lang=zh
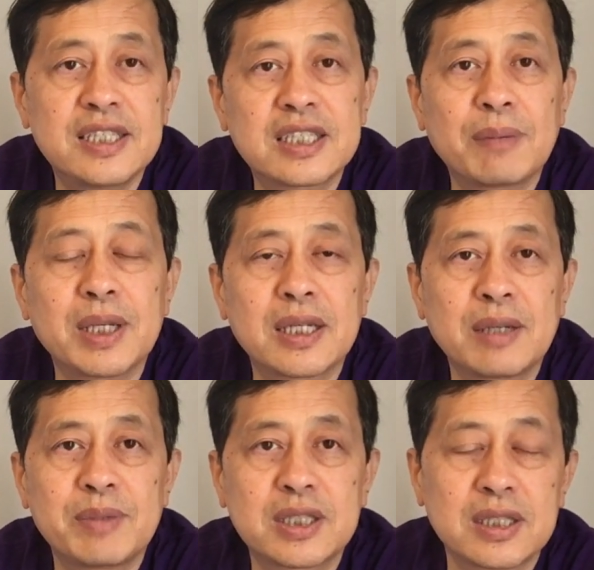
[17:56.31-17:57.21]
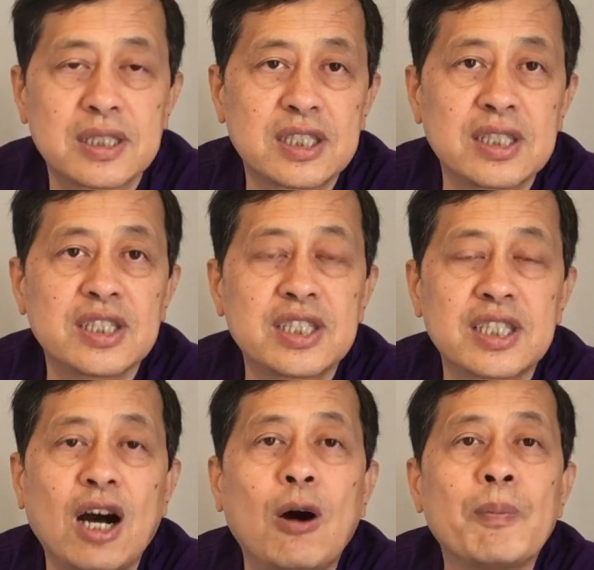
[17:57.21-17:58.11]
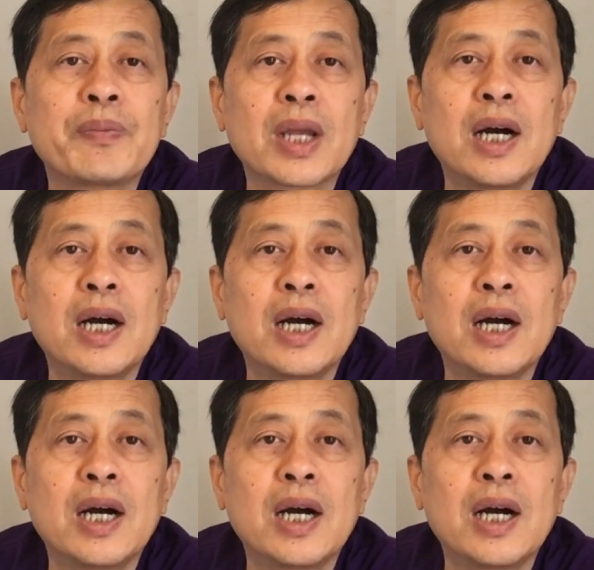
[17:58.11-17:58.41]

级战备，那么只是涉及到。